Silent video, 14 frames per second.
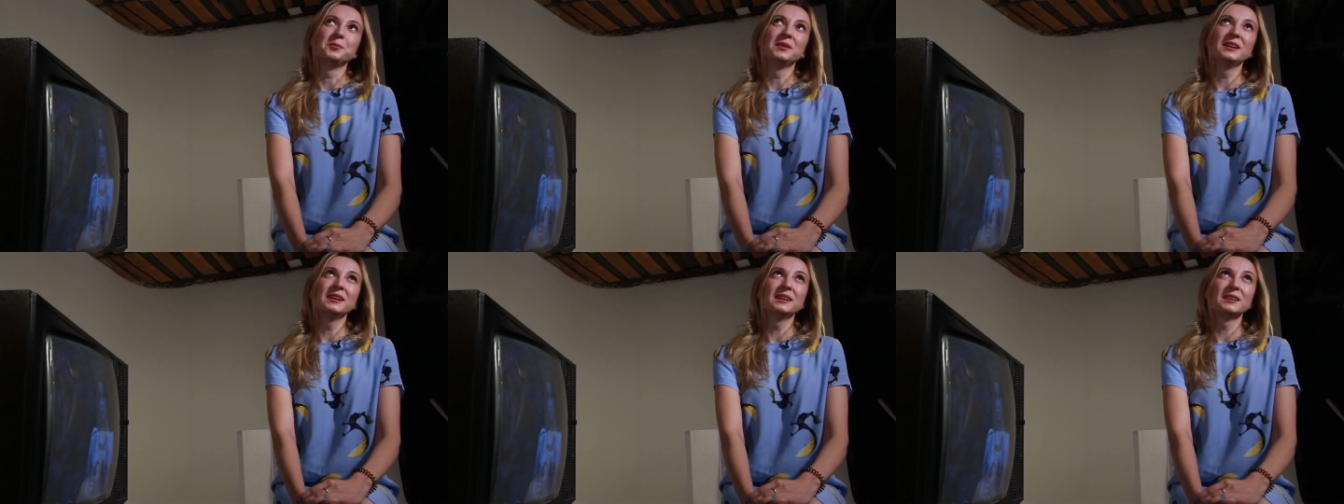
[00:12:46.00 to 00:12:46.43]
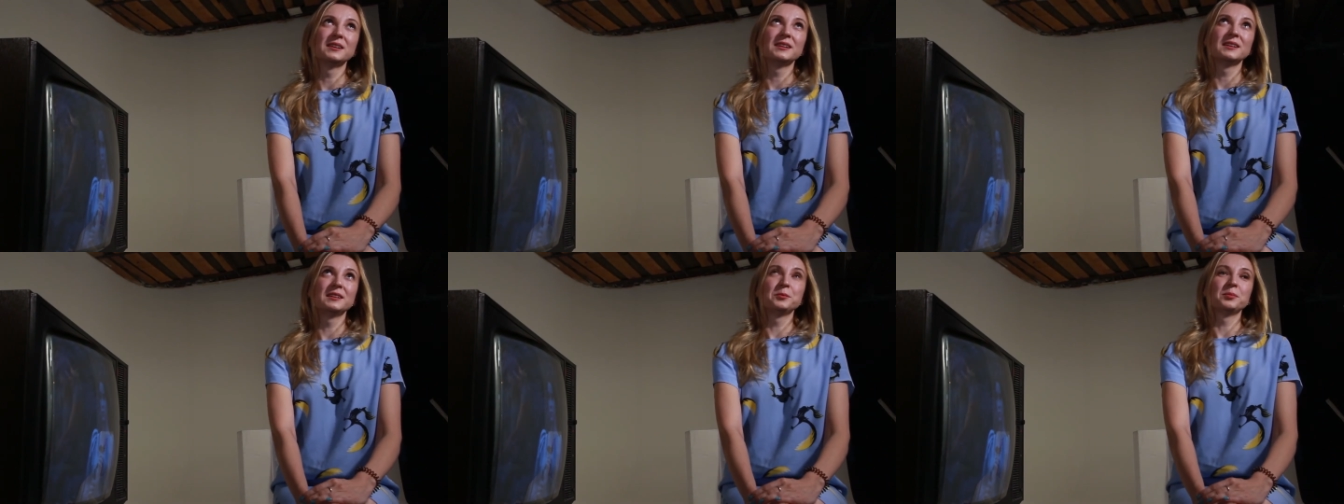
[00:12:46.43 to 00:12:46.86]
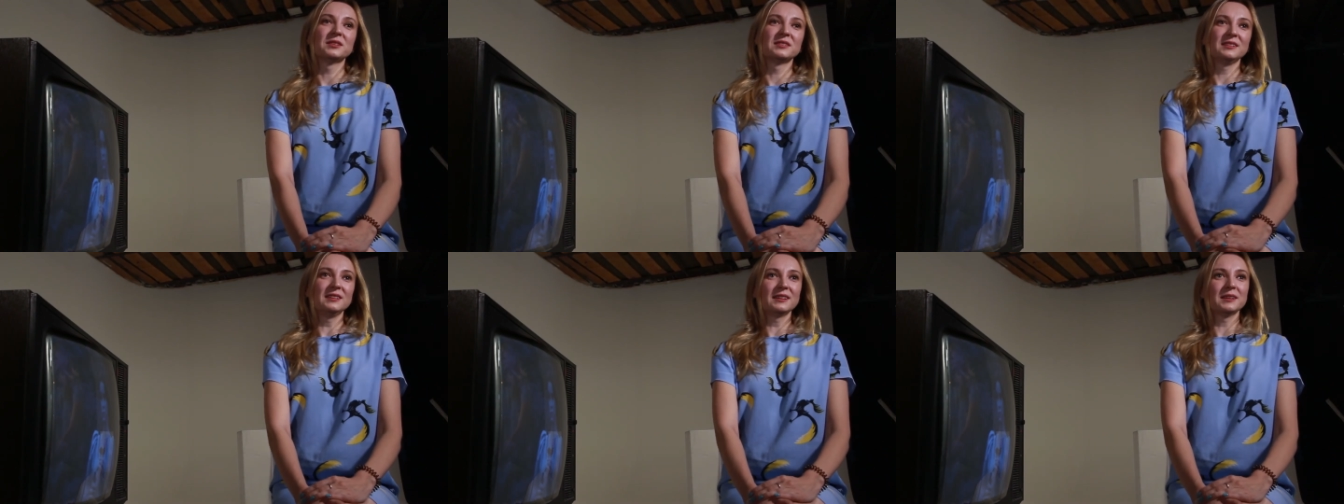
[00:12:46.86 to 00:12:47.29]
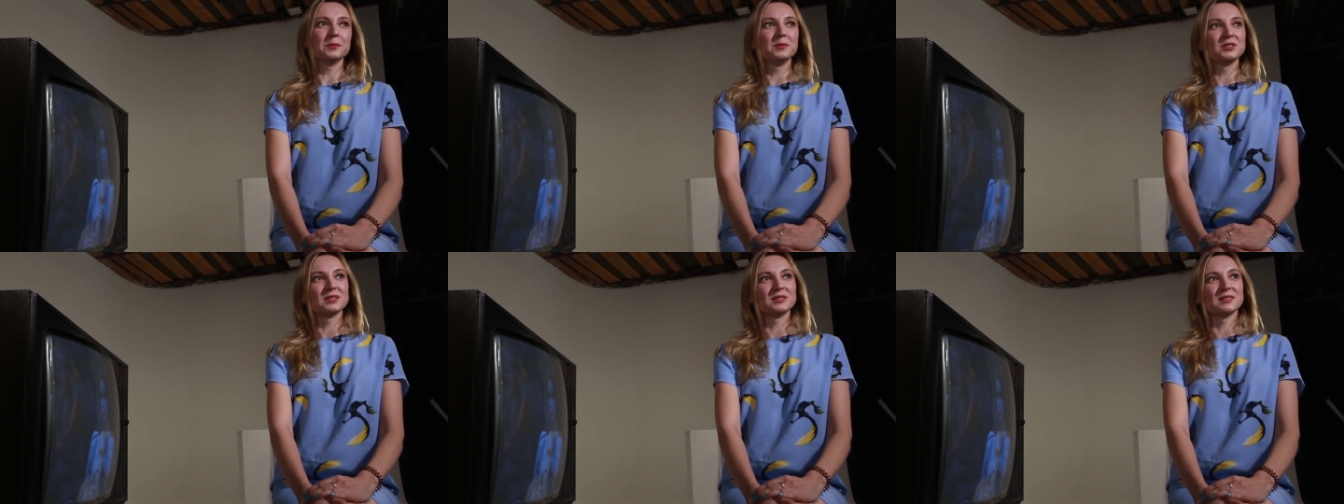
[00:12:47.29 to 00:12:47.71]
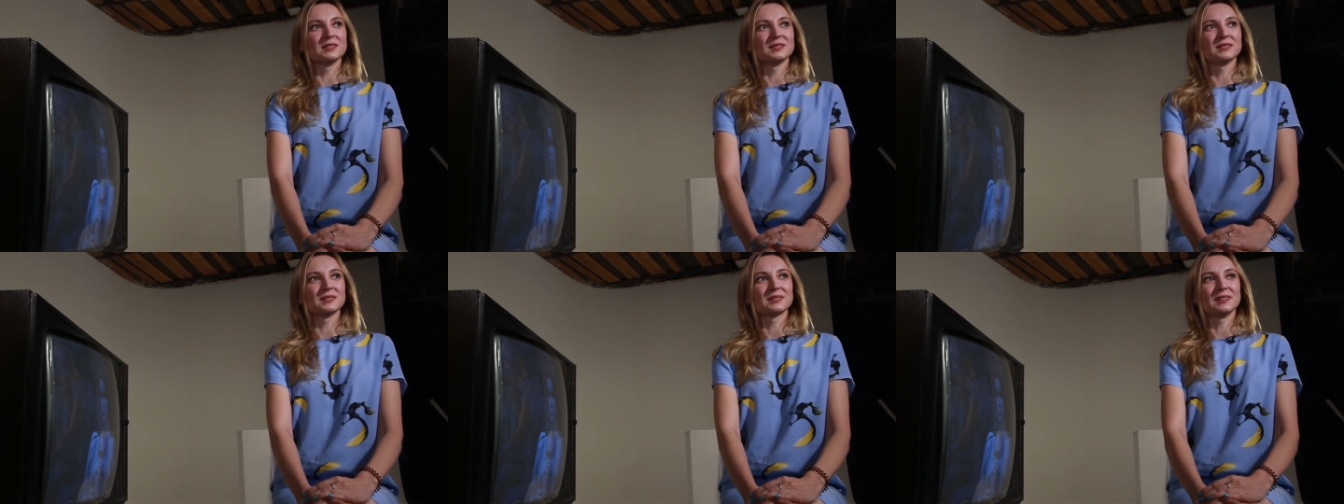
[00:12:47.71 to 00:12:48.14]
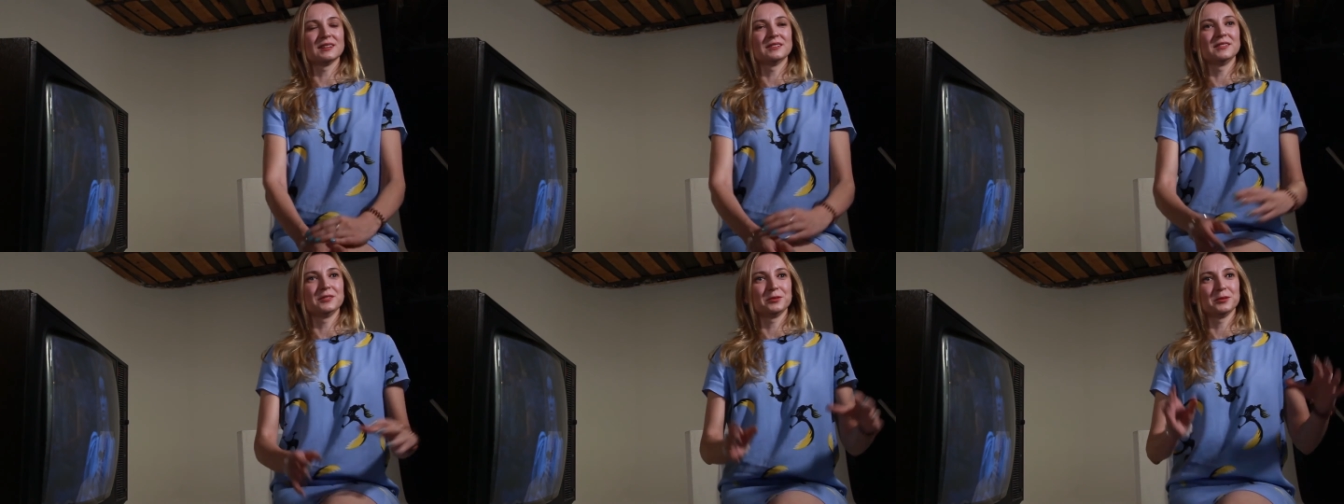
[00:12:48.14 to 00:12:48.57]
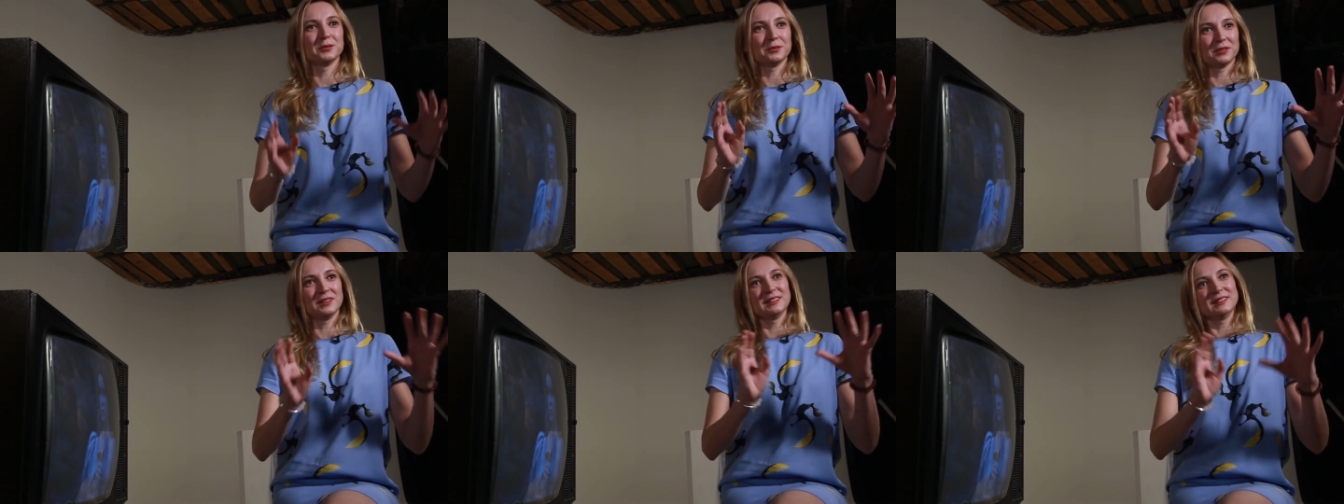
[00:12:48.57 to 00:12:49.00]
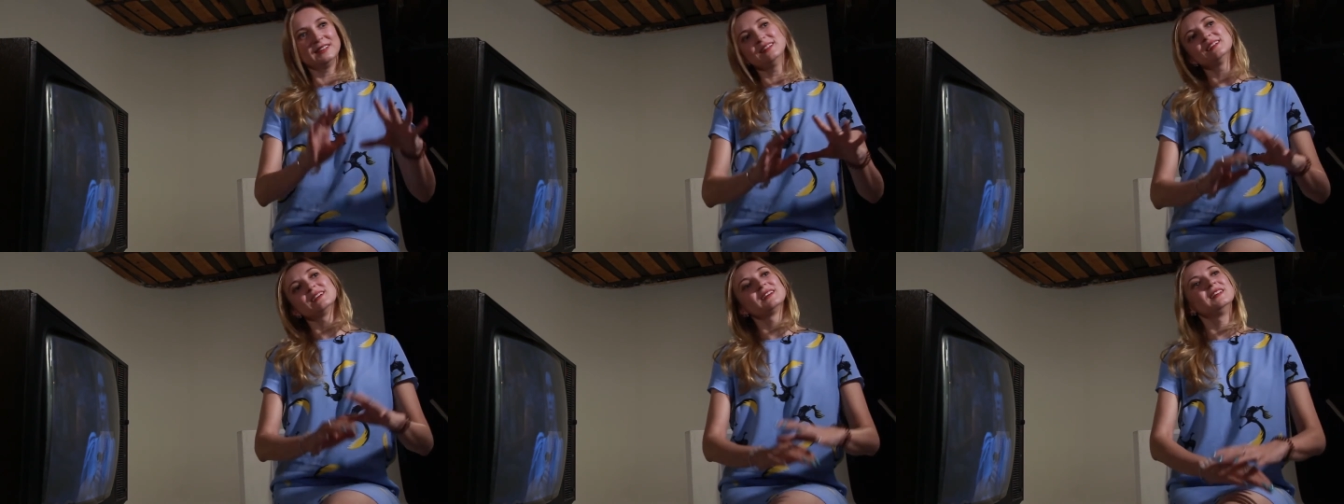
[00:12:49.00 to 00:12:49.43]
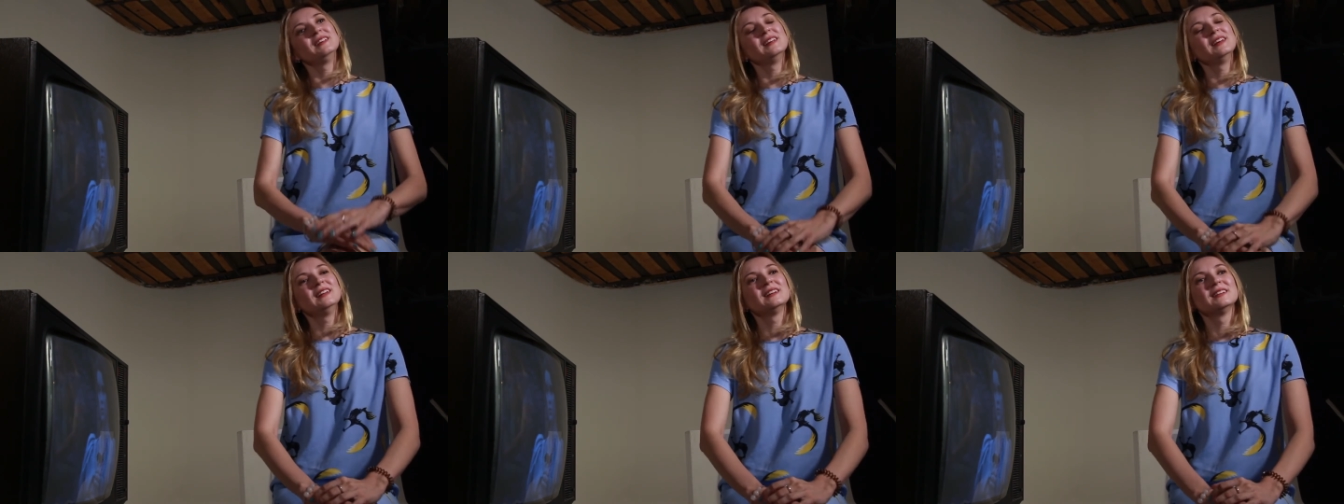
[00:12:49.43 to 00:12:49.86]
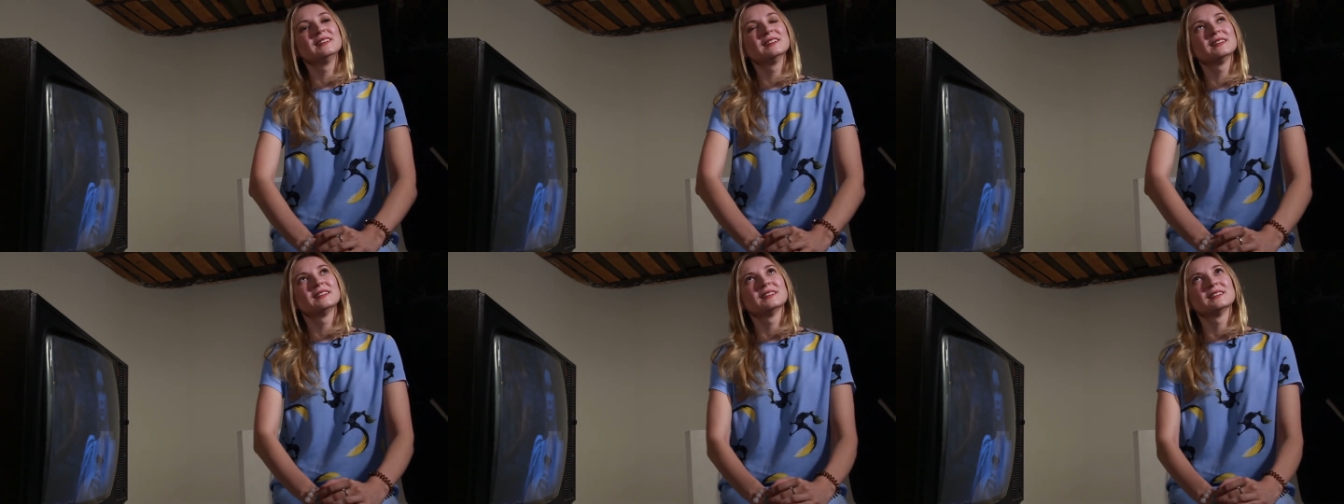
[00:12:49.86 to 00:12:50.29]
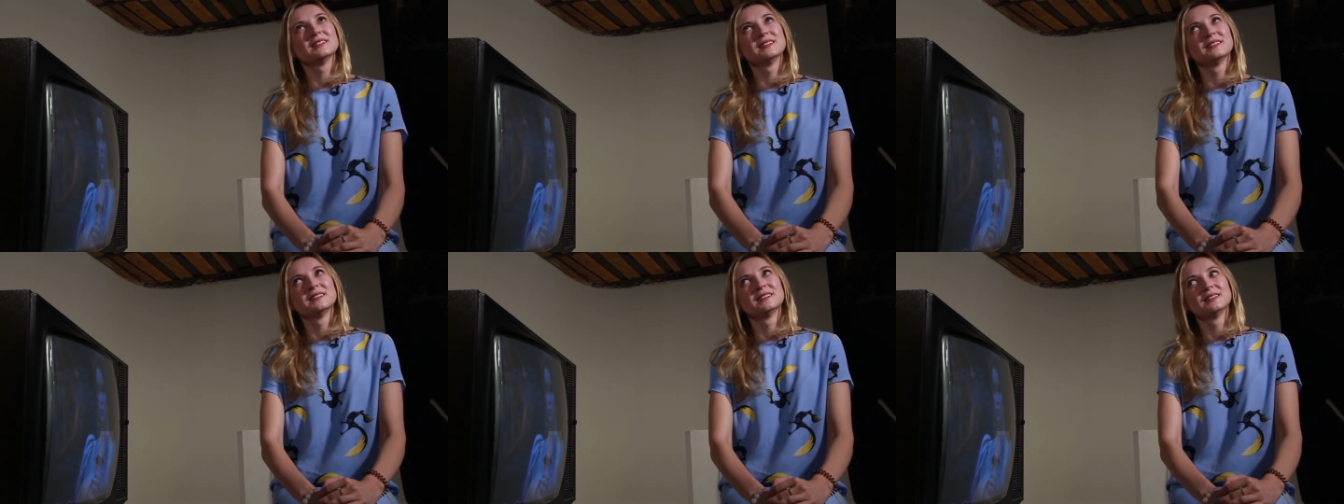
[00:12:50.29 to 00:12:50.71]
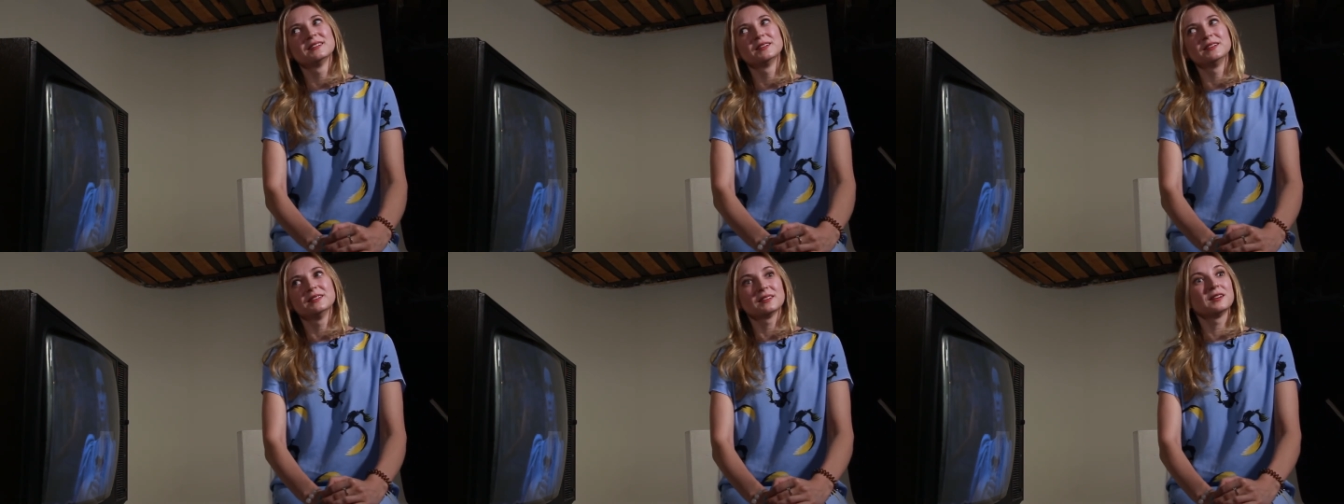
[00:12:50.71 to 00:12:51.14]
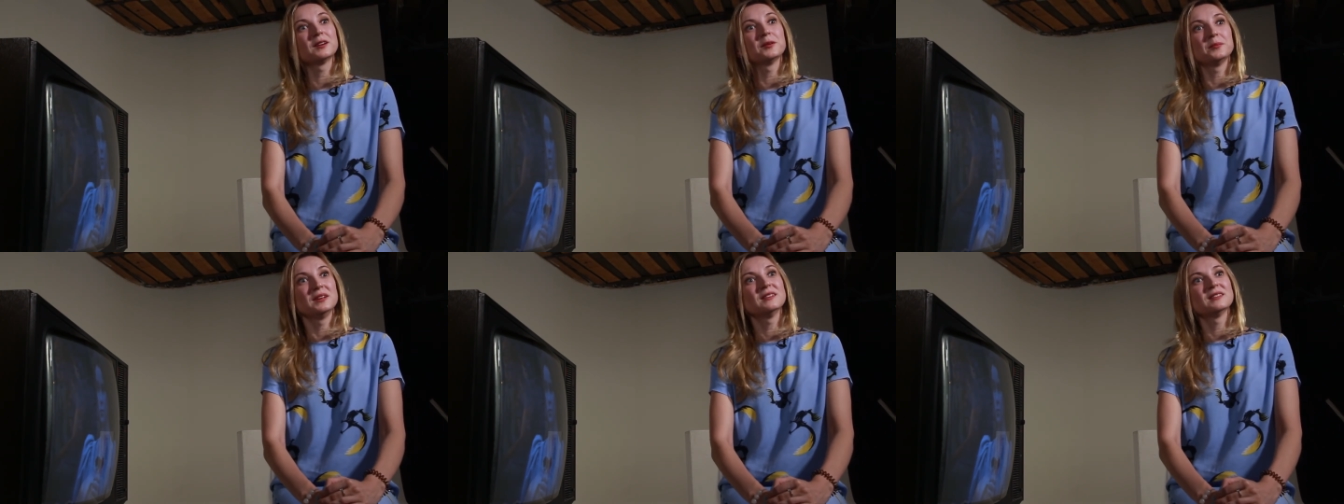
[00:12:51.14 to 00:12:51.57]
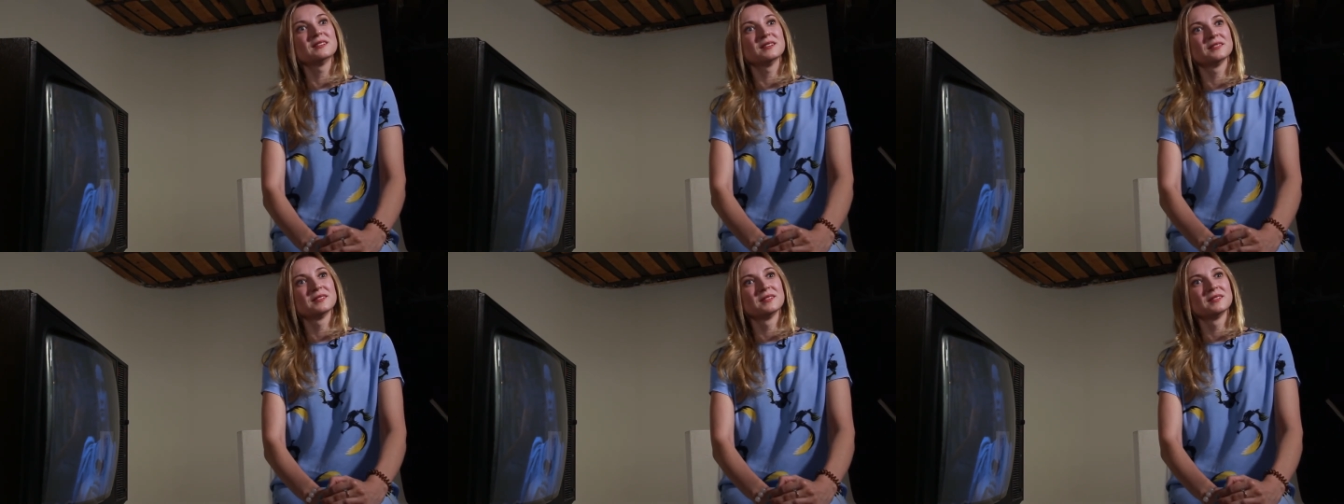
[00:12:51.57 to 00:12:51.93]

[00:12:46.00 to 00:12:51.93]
и мы эти посылки обычно складывали все это в холодильник и ели где-то несколько месяцев.